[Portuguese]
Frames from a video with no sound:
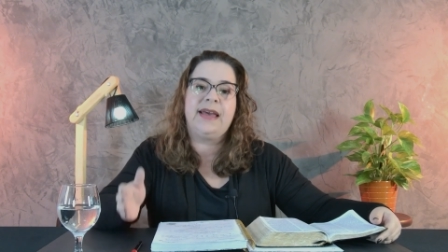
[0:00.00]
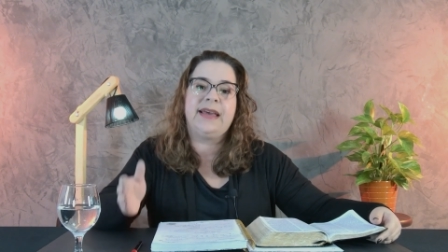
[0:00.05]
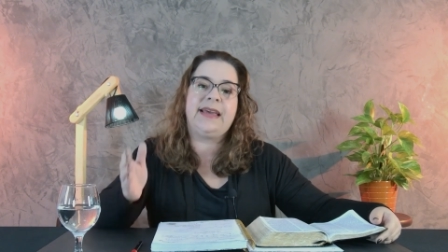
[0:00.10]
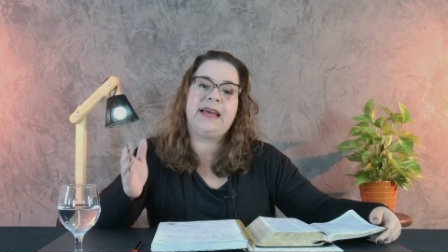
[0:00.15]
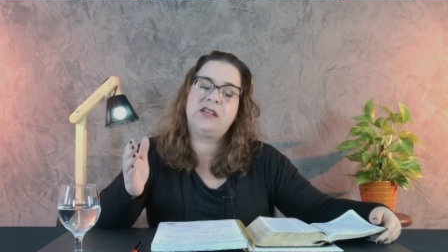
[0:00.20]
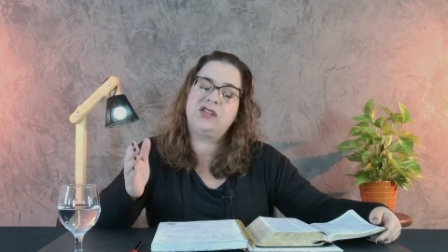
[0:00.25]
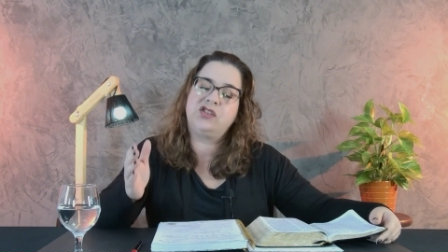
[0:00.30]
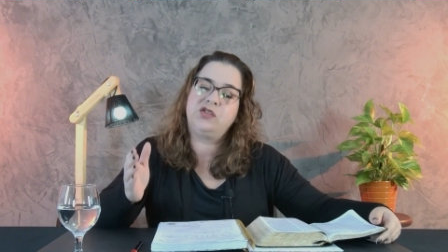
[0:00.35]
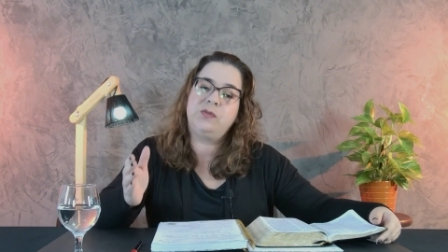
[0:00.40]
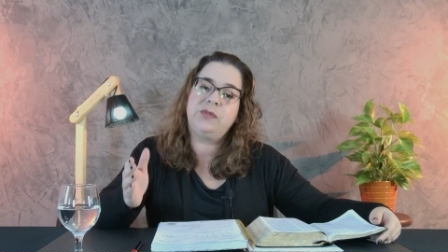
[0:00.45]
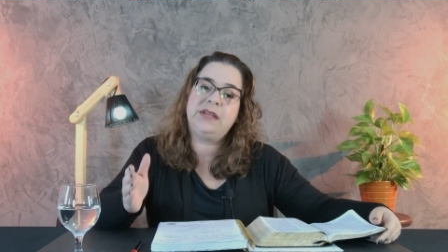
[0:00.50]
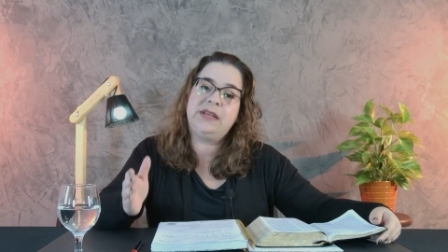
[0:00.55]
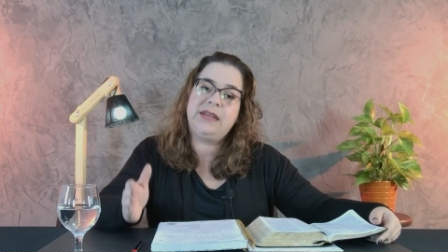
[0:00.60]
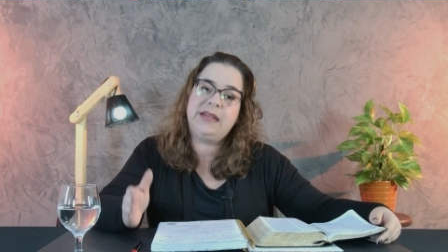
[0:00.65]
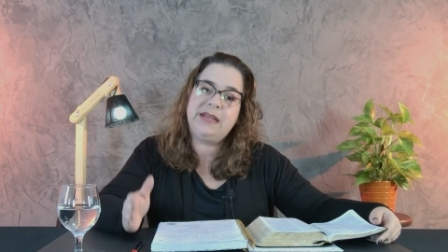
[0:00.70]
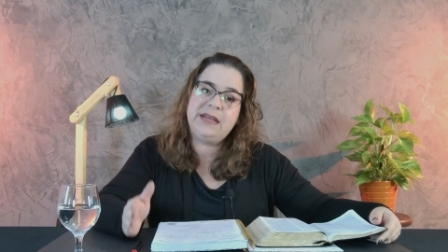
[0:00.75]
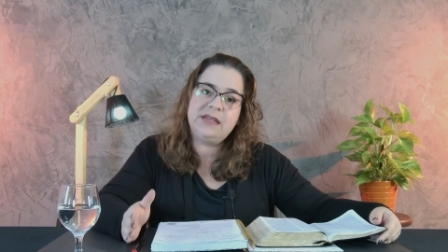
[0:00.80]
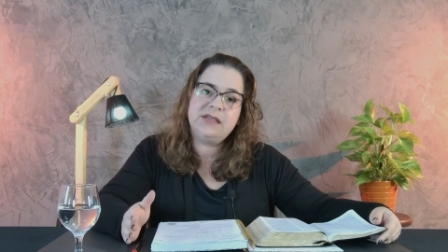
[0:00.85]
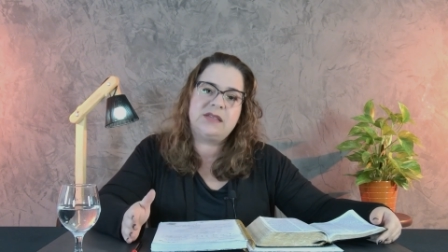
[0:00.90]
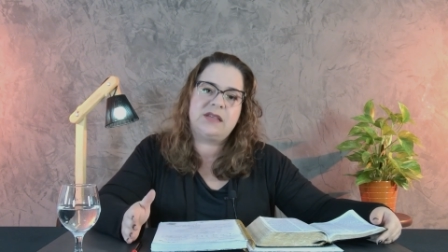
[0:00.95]
que
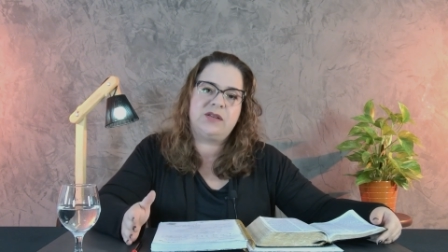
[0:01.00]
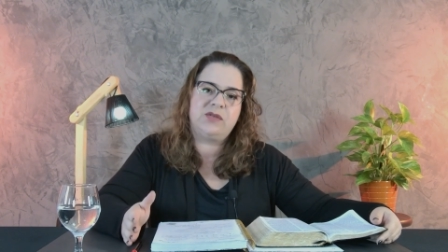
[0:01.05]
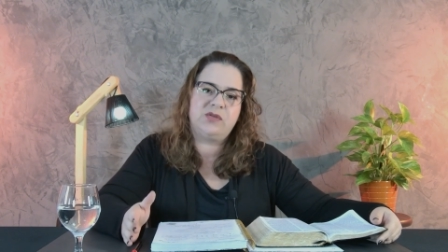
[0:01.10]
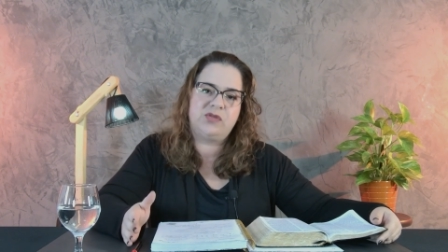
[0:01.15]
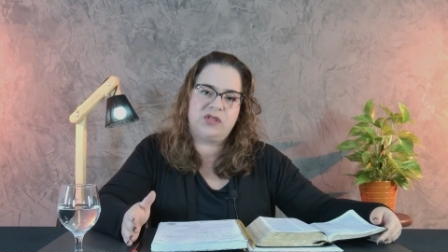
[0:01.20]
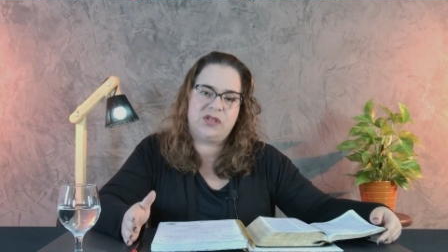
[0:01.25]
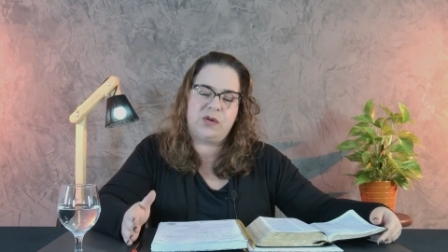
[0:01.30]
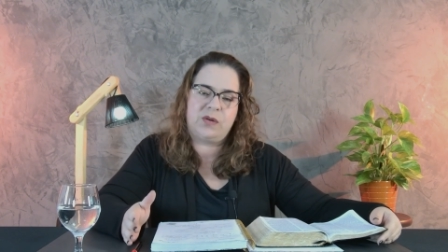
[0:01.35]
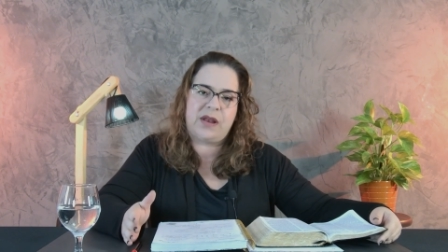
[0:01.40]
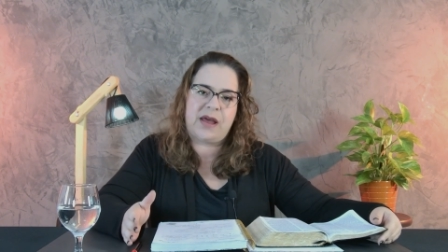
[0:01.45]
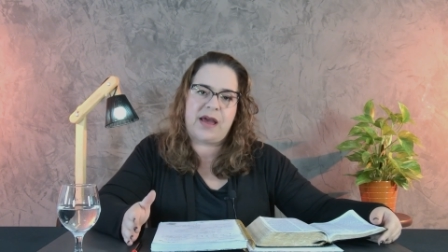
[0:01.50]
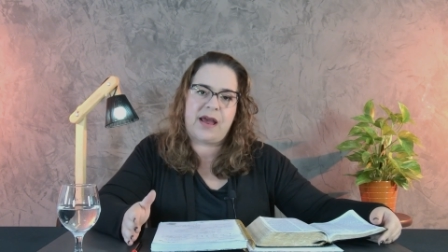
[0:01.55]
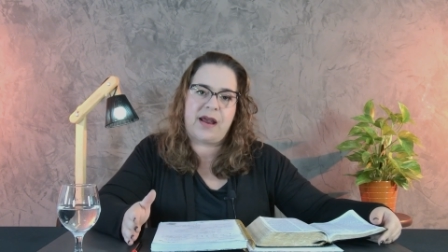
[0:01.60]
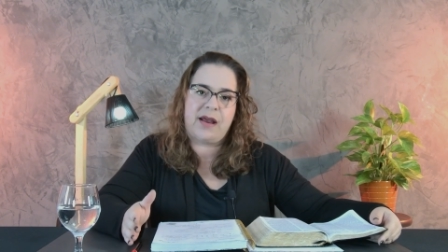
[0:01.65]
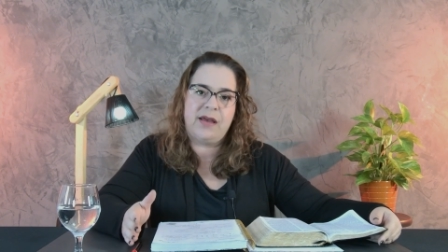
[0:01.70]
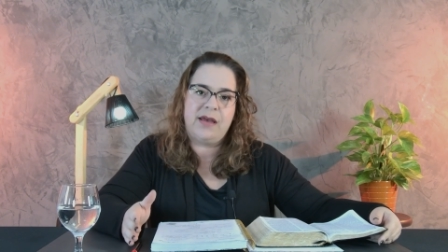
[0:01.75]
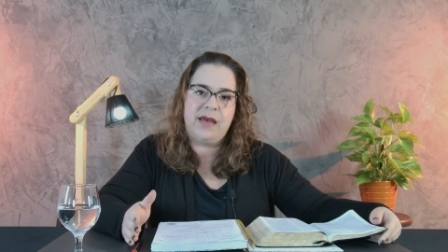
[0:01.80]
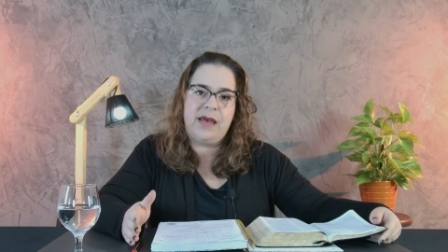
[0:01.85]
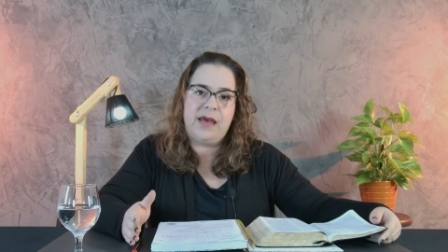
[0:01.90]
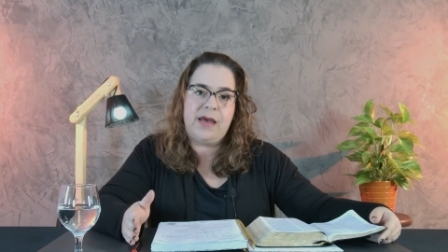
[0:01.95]
administra o seu lar.